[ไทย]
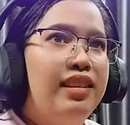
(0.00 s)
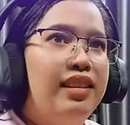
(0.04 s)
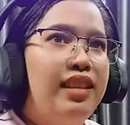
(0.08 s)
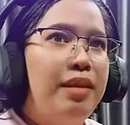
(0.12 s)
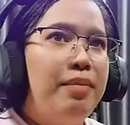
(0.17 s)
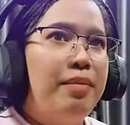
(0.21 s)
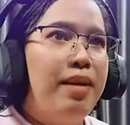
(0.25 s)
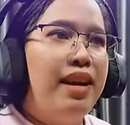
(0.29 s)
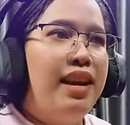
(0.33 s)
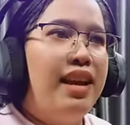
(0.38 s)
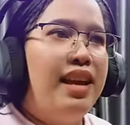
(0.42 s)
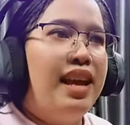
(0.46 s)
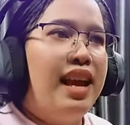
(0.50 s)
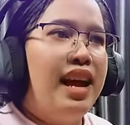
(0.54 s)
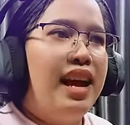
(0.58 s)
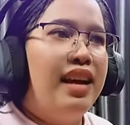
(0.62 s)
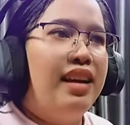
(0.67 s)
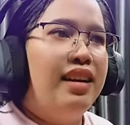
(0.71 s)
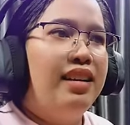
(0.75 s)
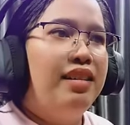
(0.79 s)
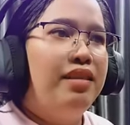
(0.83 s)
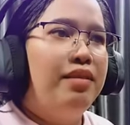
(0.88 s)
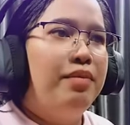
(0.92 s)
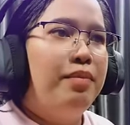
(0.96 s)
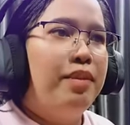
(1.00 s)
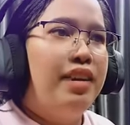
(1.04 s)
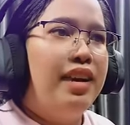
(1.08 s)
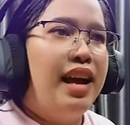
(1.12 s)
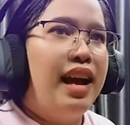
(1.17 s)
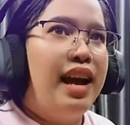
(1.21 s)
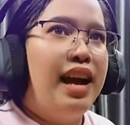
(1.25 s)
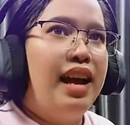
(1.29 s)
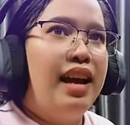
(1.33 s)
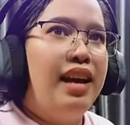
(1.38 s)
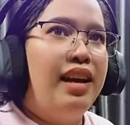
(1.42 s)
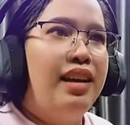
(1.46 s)
ตัดไม้ได้ยังไม่
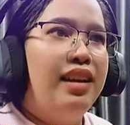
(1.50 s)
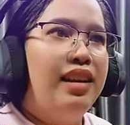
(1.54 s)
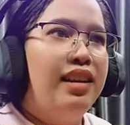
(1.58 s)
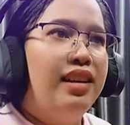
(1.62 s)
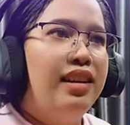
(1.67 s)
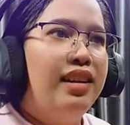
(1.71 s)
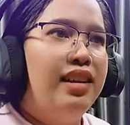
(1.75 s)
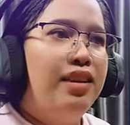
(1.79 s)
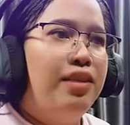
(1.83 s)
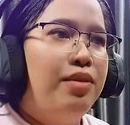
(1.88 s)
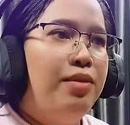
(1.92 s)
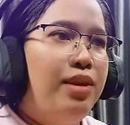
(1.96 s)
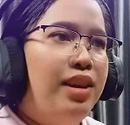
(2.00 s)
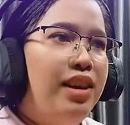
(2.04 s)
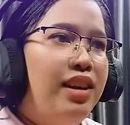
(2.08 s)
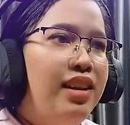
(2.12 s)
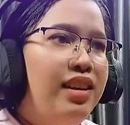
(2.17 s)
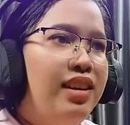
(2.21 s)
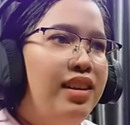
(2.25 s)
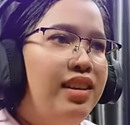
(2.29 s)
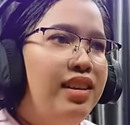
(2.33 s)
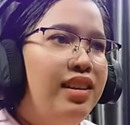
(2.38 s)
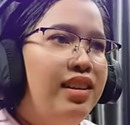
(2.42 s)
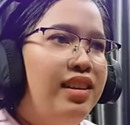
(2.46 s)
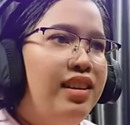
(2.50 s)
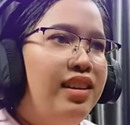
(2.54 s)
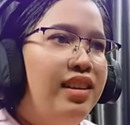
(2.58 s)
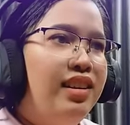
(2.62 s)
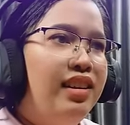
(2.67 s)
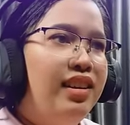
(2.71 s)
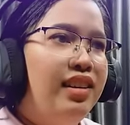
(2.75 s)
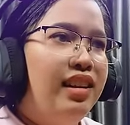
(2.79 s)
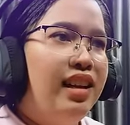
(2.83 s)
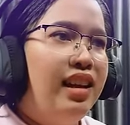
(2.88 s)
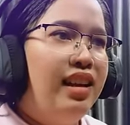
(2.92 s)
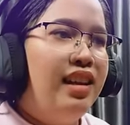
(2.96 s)
ได้อุ้ย
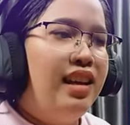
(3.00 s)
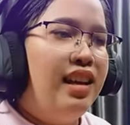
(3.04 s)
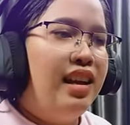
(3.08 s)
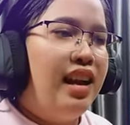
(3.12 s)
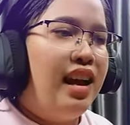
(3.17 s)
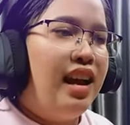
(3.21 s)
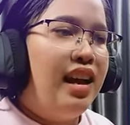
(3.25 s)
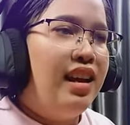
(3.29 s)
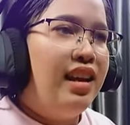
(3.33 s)
อันนี้อะไร